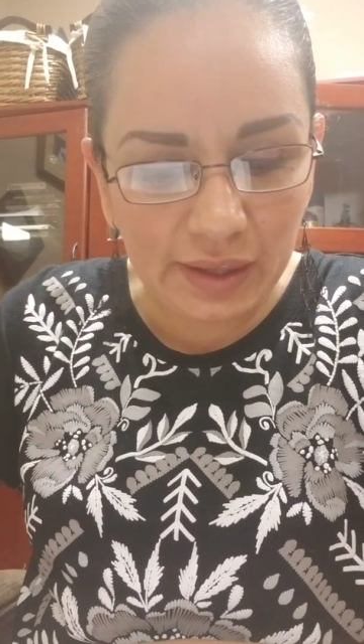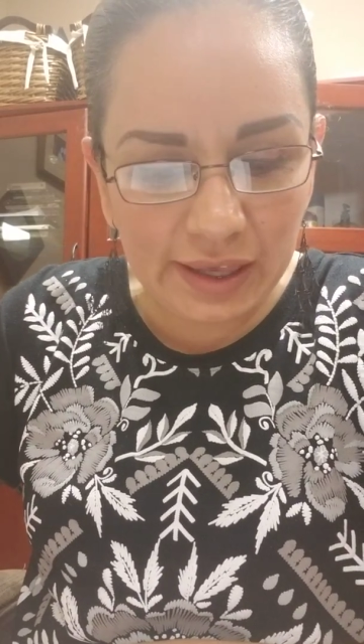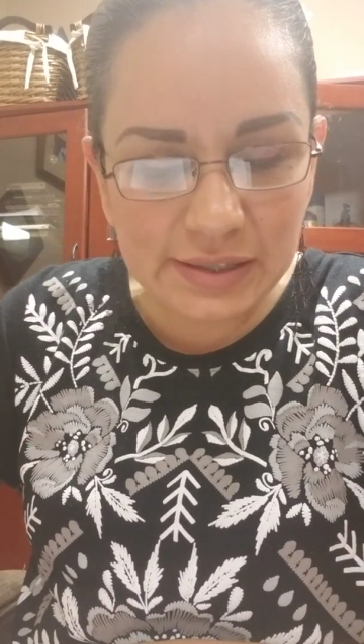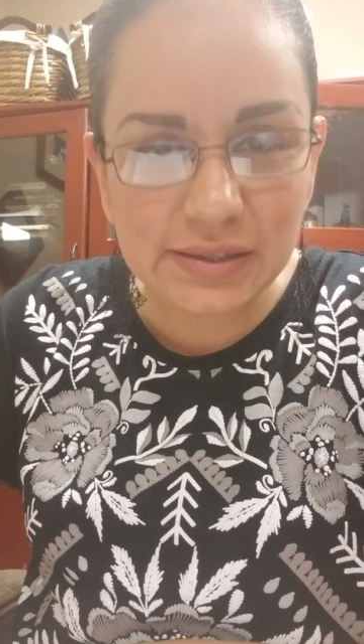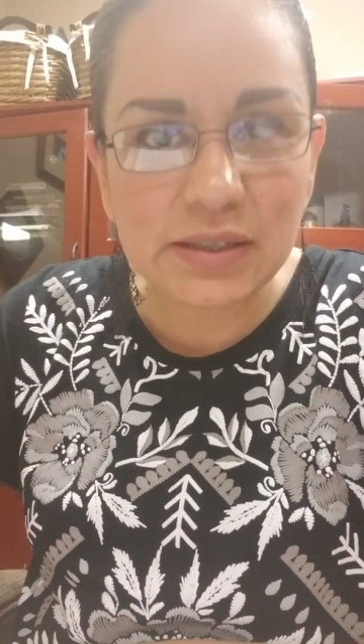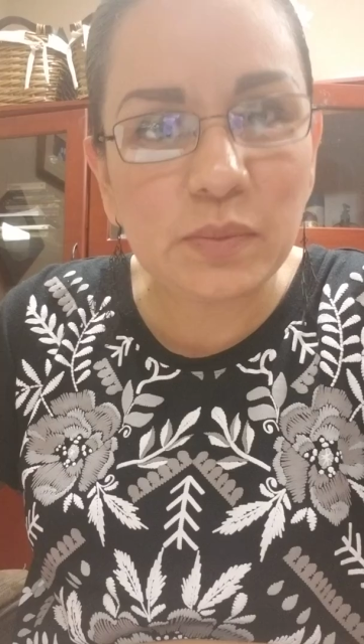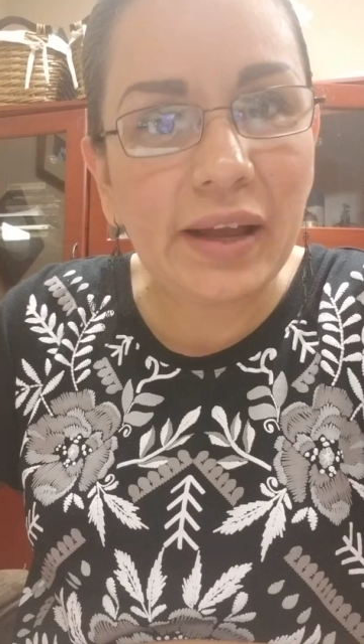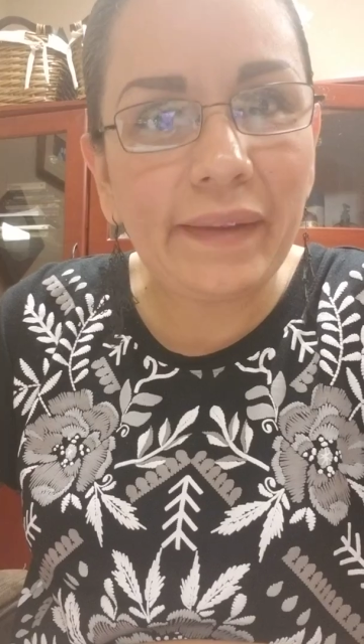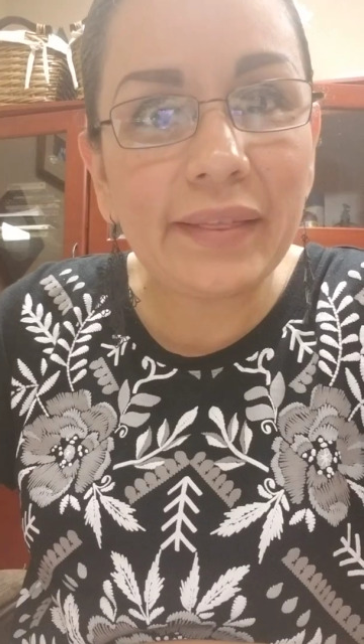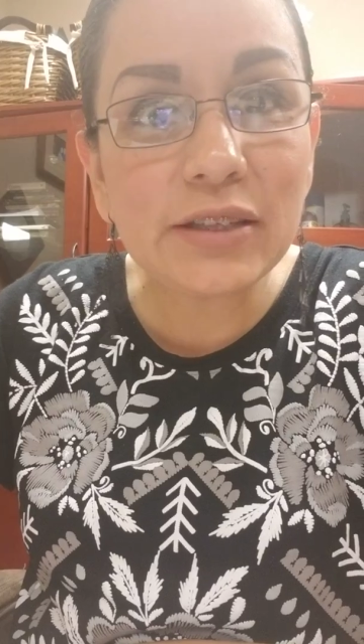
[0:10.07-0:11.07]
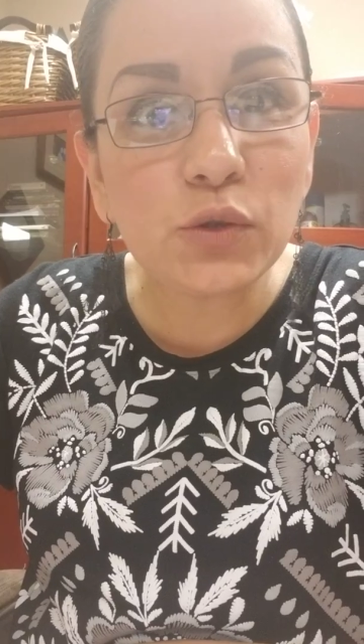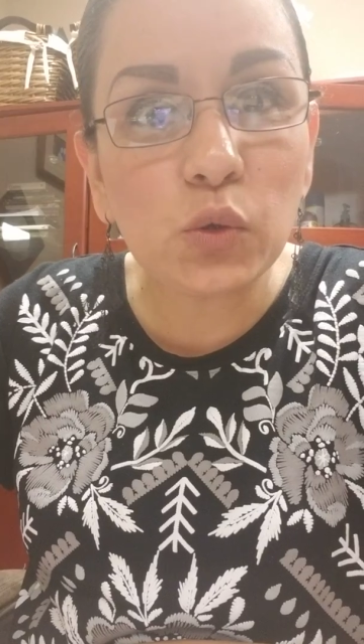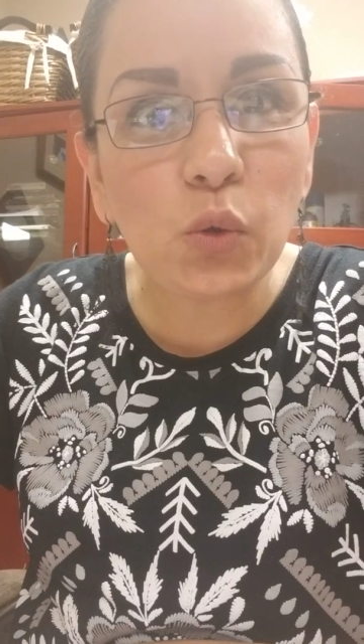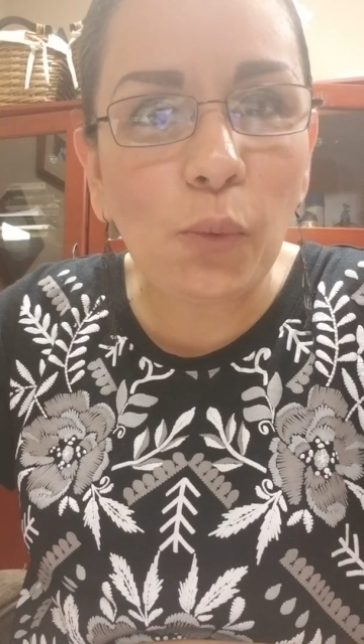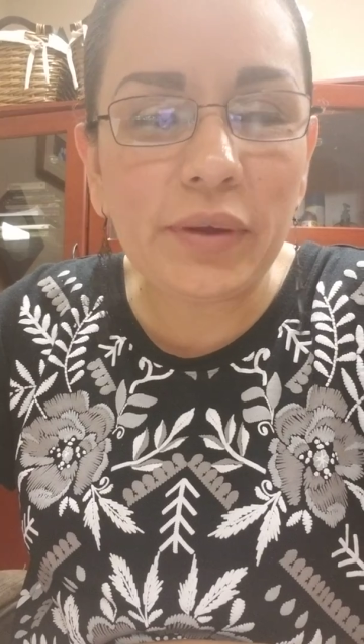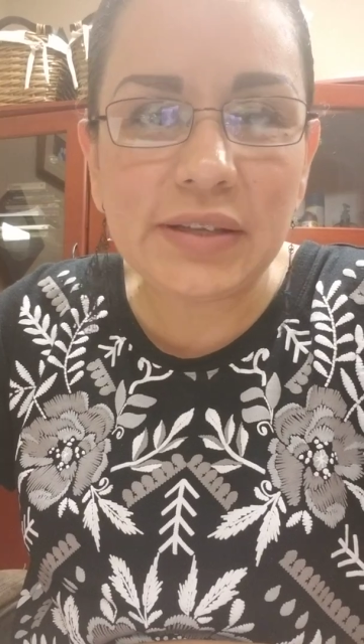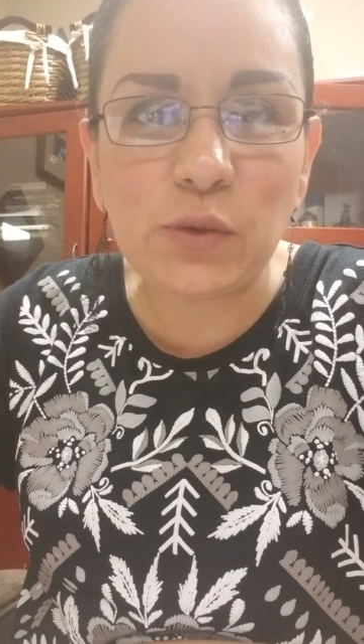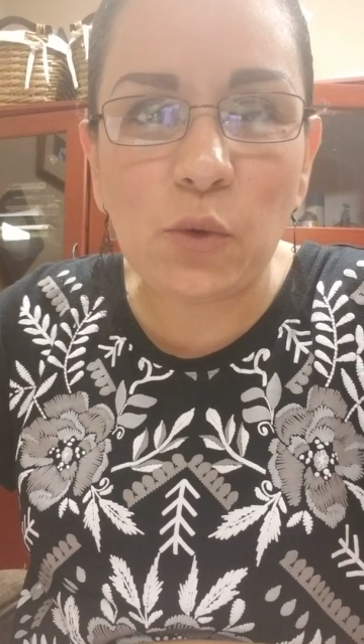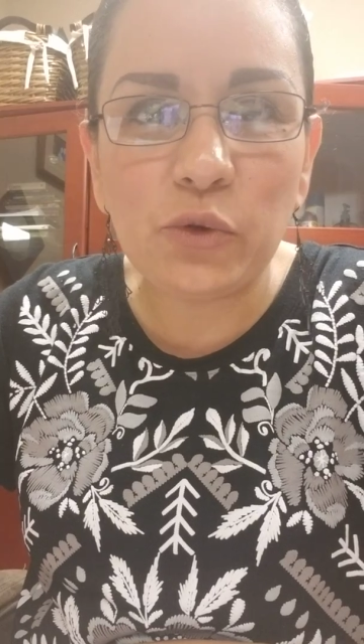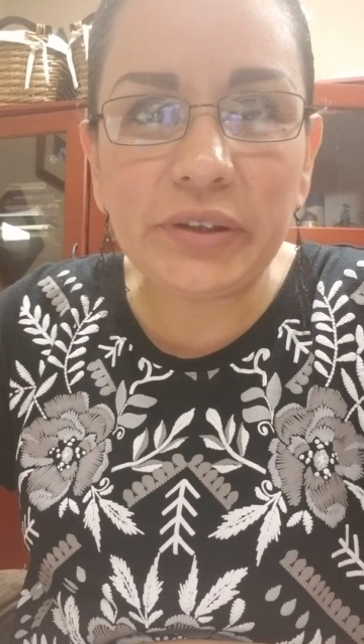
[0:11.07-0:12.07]
Este es mi canal de YouTube y
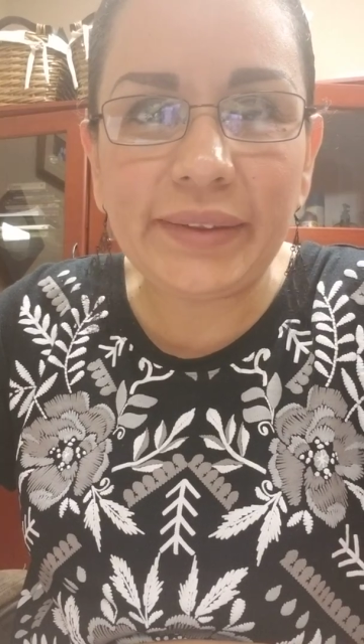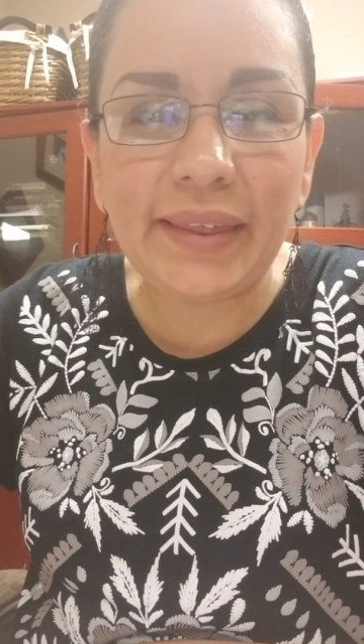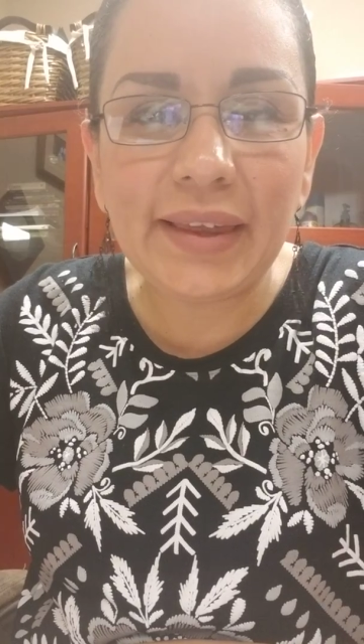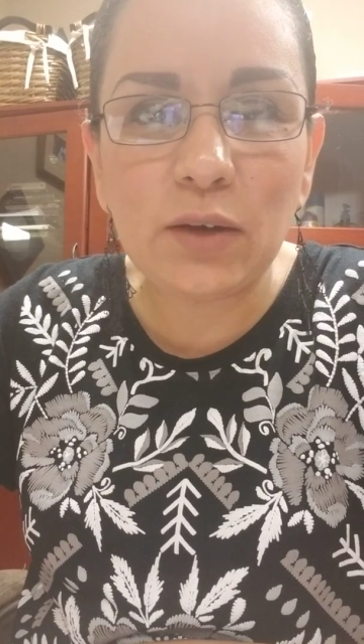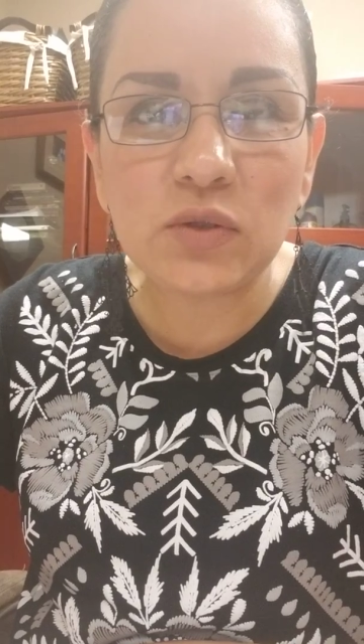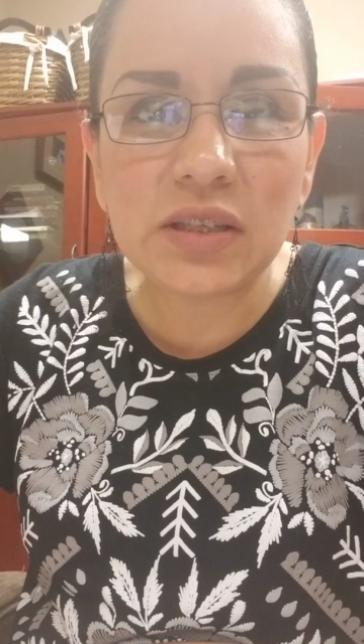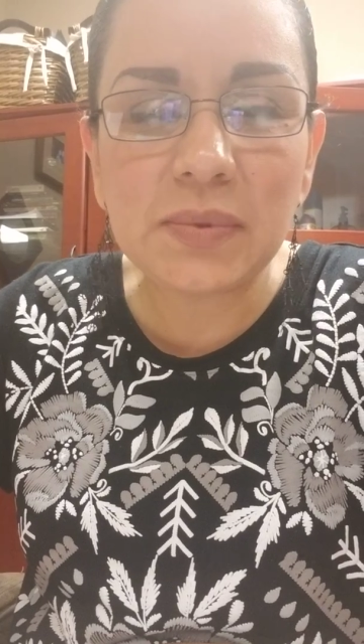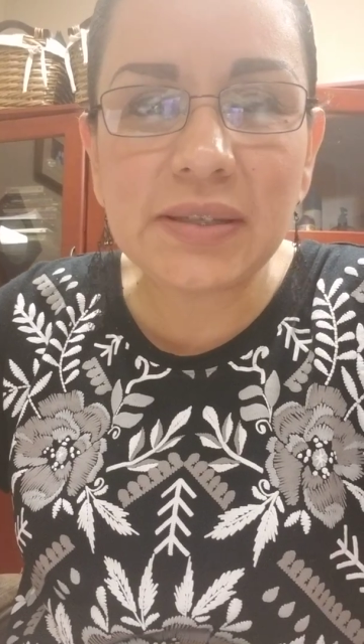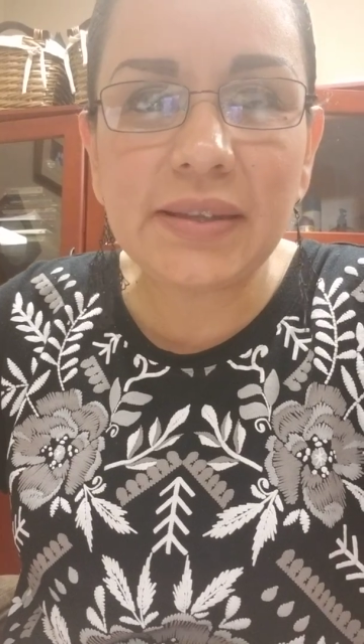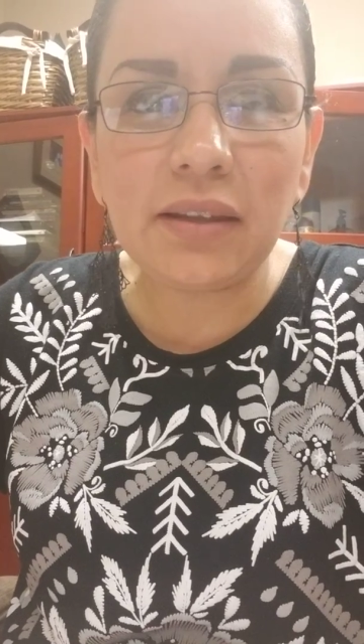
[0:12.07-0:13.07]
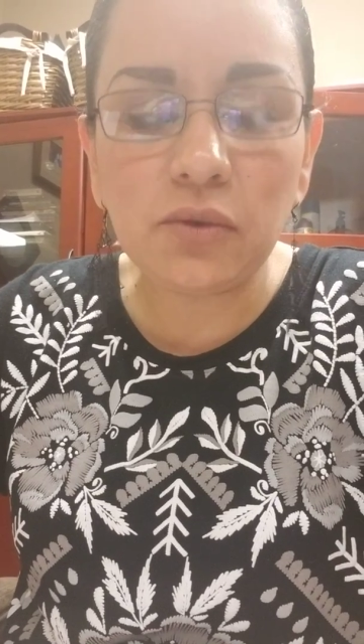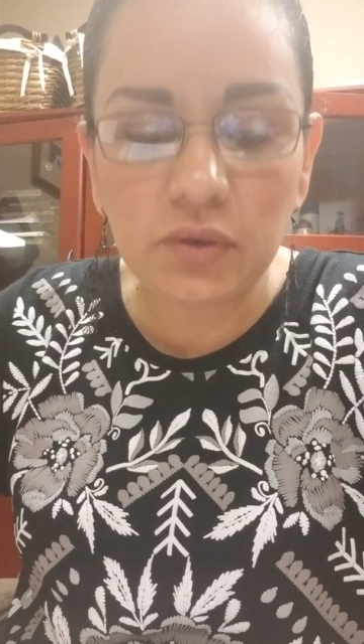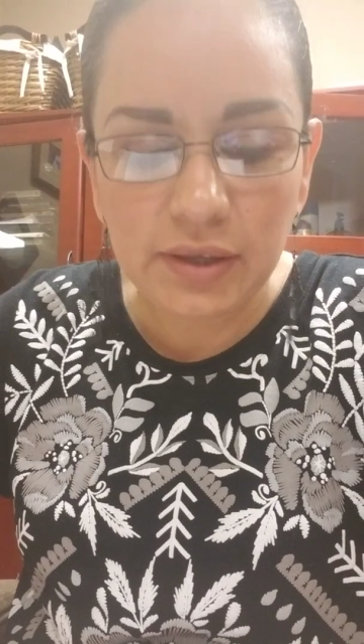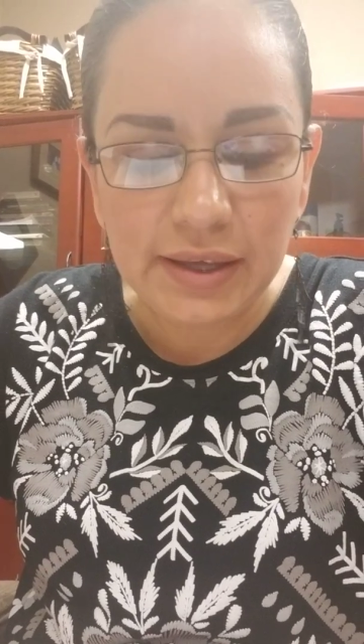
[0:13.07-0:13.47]
estoy muy contenta de que lo estés visitando.